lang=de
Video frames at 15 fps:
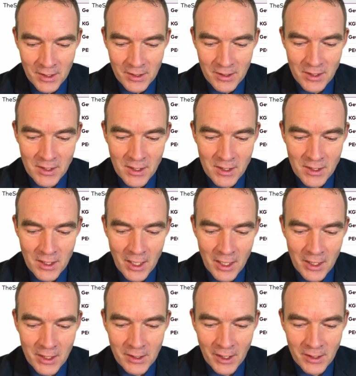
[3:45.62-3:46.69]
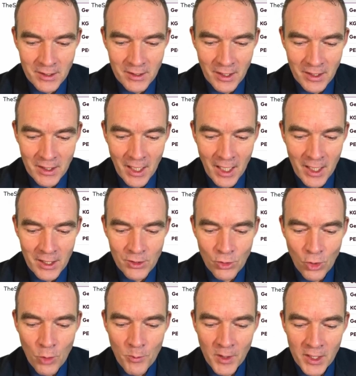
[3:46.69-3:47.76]
dieses Jahr dann danach
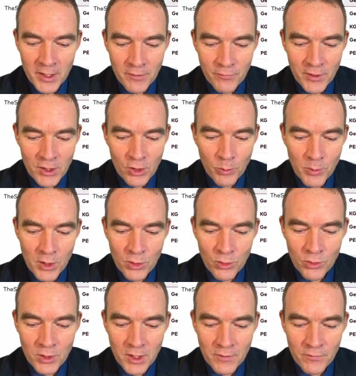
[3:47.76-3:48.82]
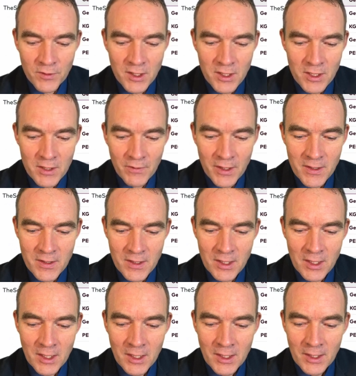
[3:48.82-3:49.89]
nochmal eine Verdopplung
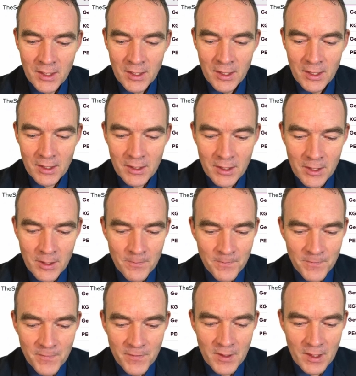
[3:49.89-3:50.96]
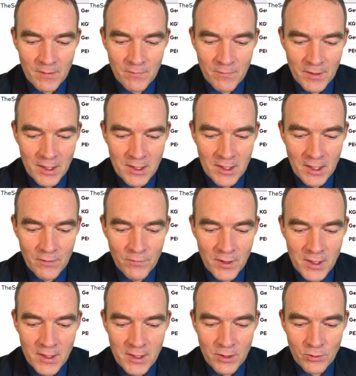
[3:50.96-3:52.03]
124 ähm, des
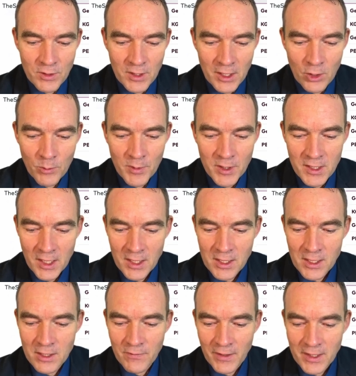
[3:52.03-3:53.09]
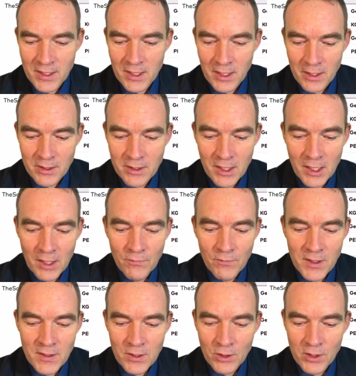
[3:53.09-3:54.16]
Gewinns und dann nochmal 26. Also der
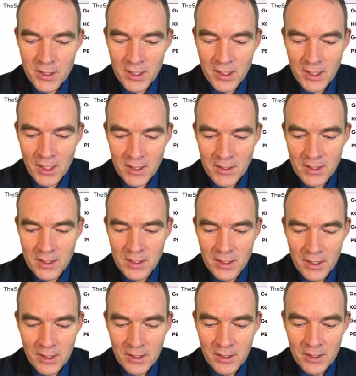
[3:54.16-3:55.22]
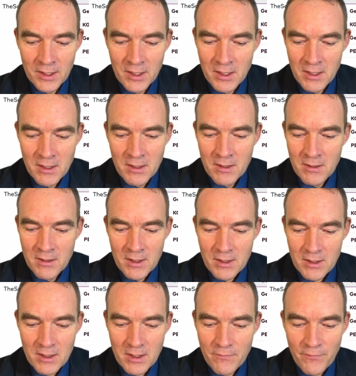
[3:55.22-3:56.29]
Gewinn soll sich jetzt hier
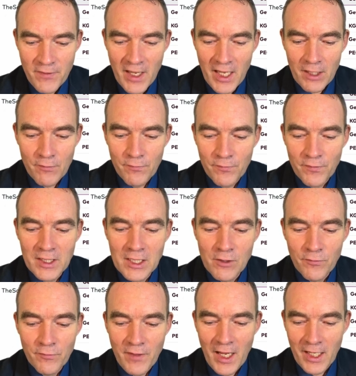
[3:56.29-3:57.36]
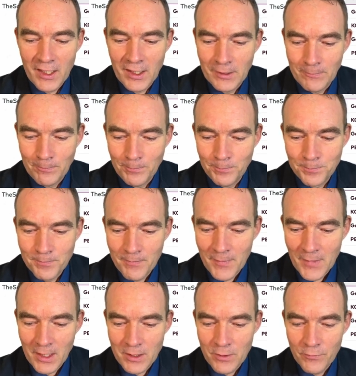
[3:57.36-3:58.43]
vervielfachen.
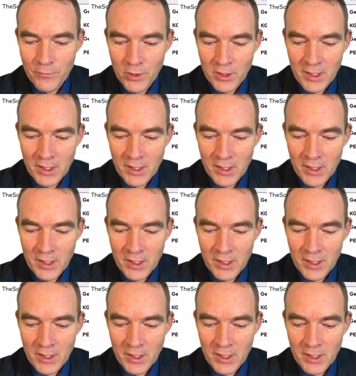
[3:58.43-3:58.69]
Also von